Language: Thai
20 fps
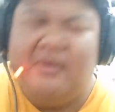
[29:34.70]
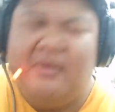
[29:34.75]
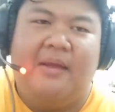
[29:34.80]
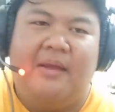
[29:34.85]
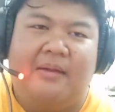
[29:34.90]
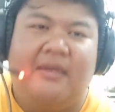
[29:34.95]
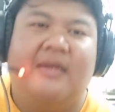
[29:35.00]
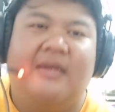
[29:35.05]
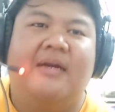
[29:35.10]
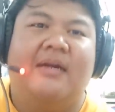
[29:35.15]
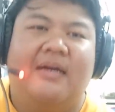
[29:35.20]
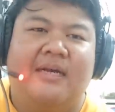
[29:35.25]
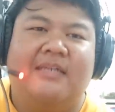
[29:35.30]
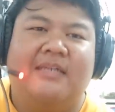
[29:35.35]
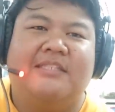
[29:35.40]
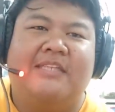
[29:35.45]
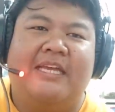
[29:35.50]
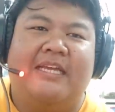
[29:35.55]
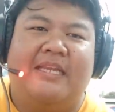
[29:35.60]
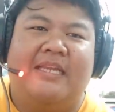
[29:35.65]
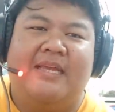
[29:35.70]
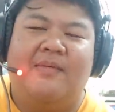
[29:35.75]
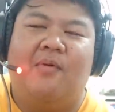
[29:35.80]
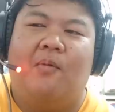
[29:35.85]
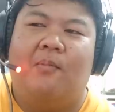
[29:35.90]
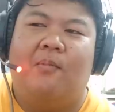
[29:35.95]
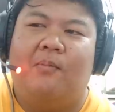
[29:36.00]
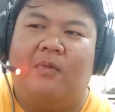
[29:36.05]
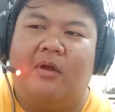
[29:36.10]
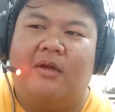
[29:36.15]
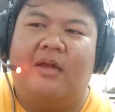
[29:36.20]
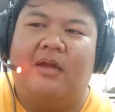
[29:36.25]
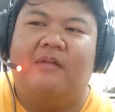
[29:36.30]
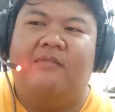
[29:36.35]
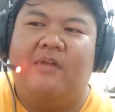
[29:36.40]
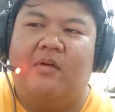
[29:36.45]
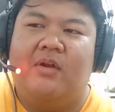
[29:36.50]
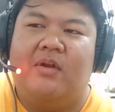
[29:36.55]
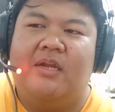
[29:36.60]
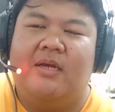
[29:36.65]
เนี่ยคือคือสิ่งที่ผมค่อนข้าง
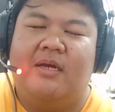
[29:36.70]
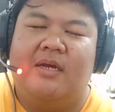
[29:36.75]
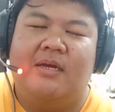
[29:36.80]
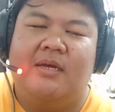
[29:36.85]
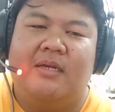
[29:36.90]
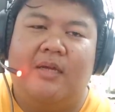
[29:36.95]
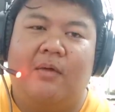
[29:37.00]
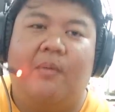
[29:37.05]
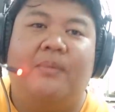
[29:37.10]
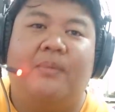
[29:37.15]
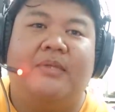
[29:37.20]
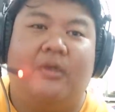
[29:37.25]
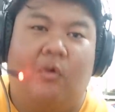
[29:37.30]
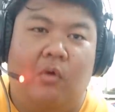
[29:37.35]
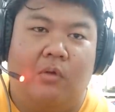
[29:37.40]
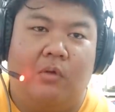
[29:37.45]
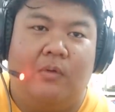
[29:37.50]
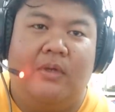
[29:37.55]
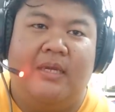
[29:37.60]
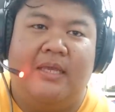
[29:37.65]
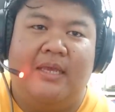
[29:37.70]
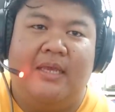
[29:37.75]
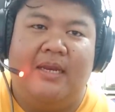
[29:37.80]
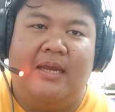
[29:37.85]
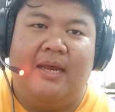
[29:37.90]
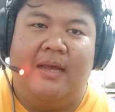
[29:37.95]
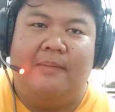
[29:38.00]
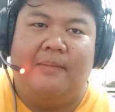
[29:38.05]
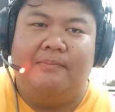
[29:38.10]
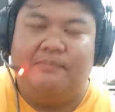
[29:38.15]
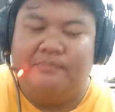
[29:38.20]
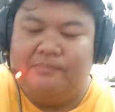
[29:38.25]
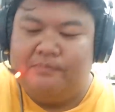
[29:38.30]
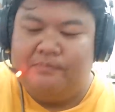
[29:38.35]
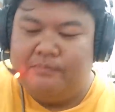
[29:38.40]
เฟลนึงคือนึกว่ามันจะโหดกว่านี้นะครับ